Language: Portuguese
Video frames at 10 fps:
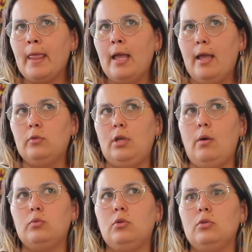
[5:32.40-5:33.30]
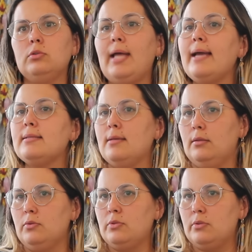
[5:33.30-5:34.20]
eu tenho ao todo 10
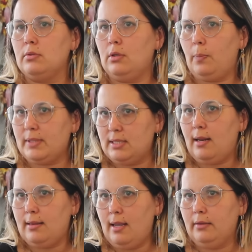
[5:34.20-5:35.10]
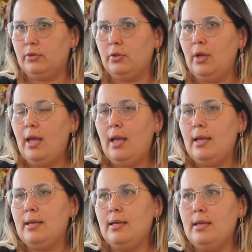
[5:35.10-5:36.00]
anos que eu passei lá dentro.
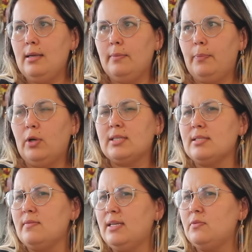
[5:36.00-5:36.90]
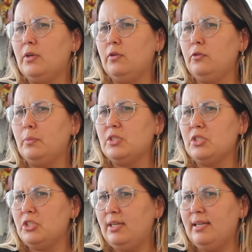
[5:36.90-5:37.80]
E poucas as vezes que eu vi uma
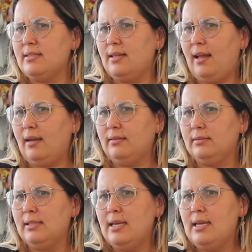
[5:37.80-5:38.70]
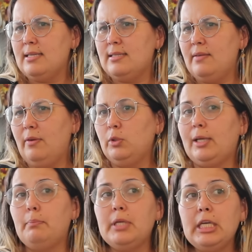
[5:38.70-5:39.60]
gentileza lá. Você vê muita
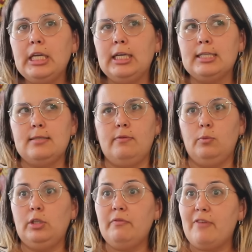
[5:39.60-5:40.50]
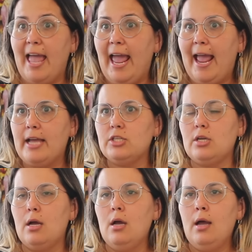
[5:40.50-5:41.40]
briga, você vê muita inveja,
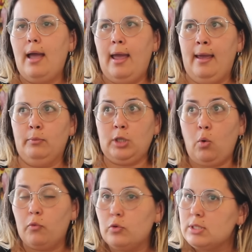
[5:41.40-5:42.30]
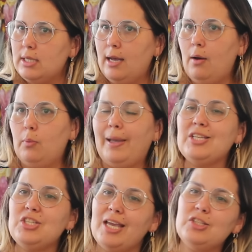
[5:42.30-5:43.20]
é, muita confusão, mas
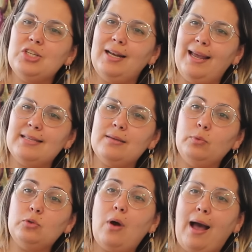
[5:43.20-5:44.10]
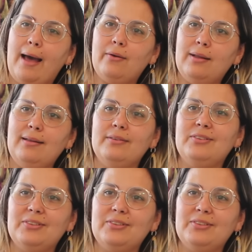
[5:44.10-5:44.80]
gentileza é muito raro lá dentro.